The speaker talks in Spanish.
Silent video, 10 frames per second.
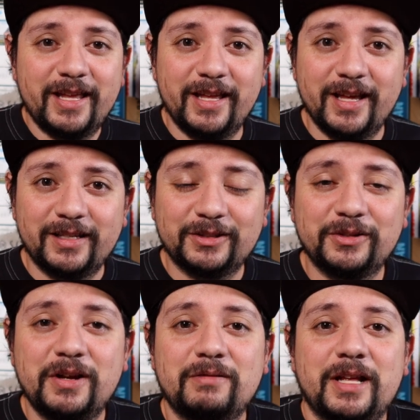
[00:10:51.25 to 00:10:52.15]
y
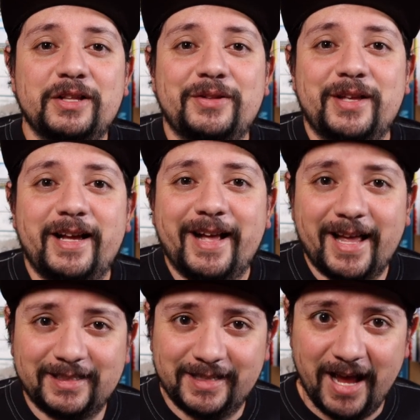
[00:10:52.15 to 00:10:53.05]
estoy hablando de
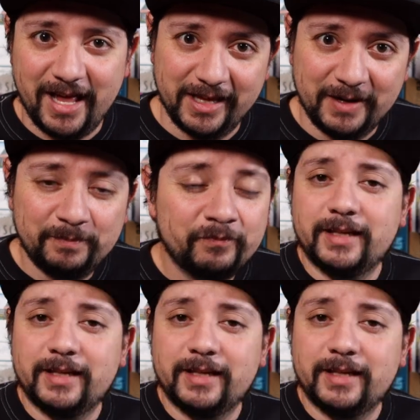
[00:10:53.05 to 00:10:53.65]
Cascadia.